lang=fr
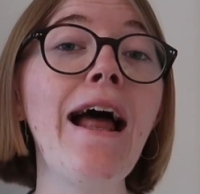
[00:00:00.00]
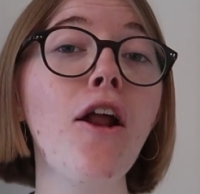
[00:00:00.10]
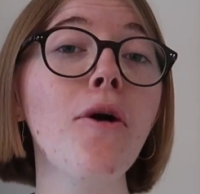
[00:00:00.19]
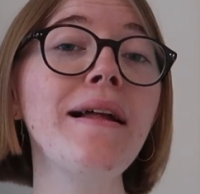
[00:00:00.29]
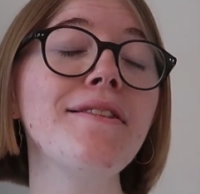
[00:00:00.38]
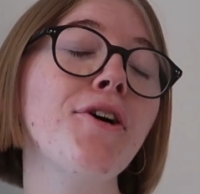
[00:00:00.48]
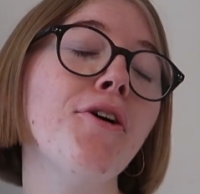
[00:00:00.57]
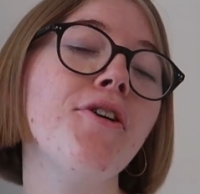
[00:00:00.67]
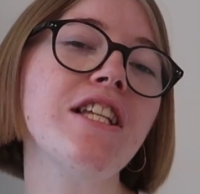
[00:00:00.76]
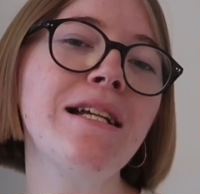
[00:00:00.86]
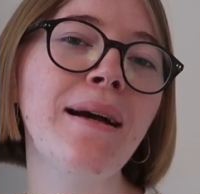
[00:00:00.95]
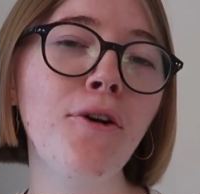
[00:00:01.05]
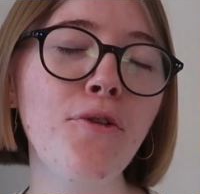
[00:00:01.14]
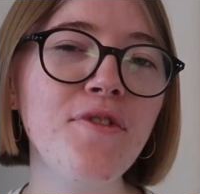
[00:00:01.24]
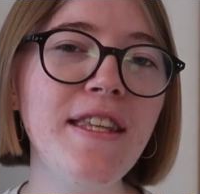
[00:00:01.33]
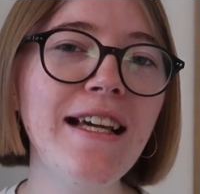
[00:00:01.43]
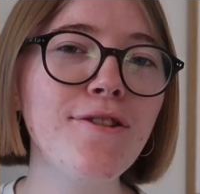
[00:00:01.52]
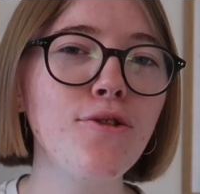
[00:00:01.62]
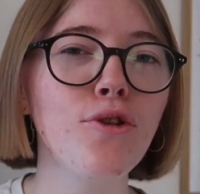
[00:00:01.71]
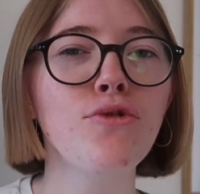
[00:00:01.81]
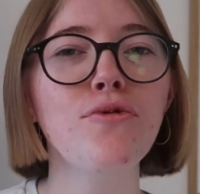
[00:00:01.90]
Alors maintenant, j'aimerais revenir
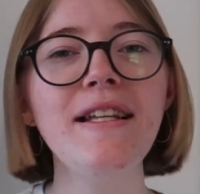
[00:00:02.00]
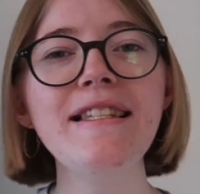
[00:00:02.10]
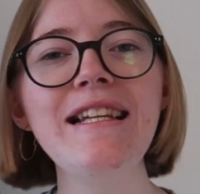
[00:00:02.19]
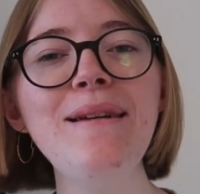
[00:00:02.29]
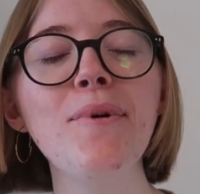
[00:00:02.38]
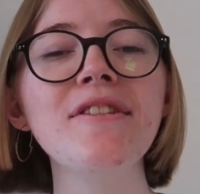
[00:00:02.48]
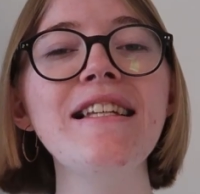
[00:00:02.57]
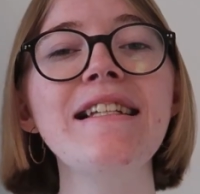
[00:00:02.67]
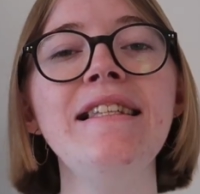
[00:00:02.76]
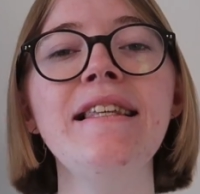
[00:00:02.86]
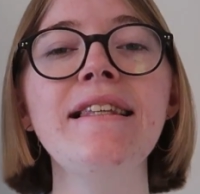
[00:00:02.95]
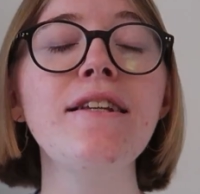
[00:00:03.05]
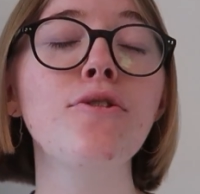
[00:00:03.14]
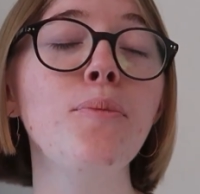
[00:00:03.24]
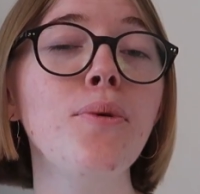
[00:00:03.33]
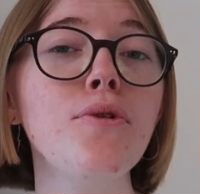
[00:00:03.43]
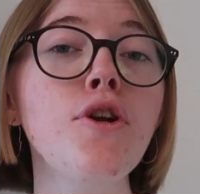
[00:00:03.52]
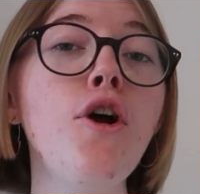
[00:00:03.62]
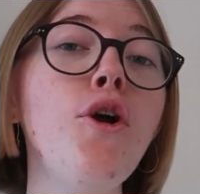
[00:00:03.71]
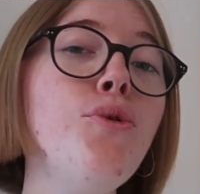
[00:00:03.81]
sur tous les éléments techniques qui composent